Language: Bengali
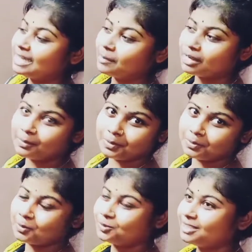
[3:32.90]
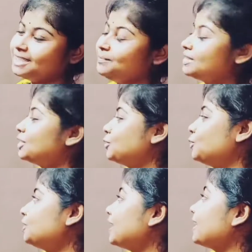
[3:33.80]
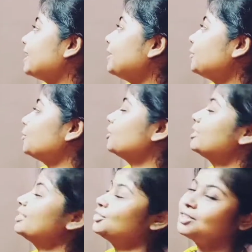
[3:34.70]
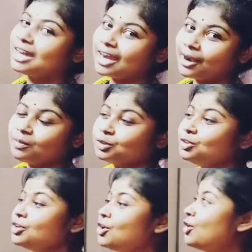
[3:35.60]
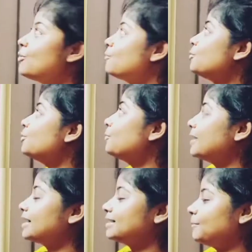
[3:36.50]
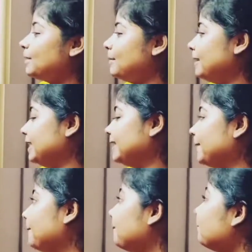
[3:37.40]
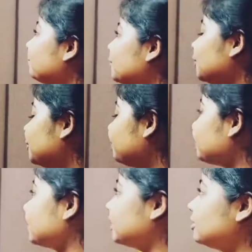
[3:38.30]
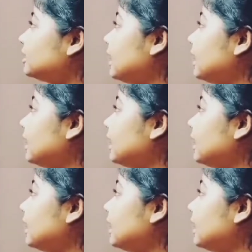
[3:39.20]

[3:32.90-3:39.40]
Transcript: জামা কাপড় ভর্তি একটু জায়গা নেই কোনো জায়গায় কিছু রাখার মতন পুরো প্যাকটা আলমারিটা তো এটা হচ্ছে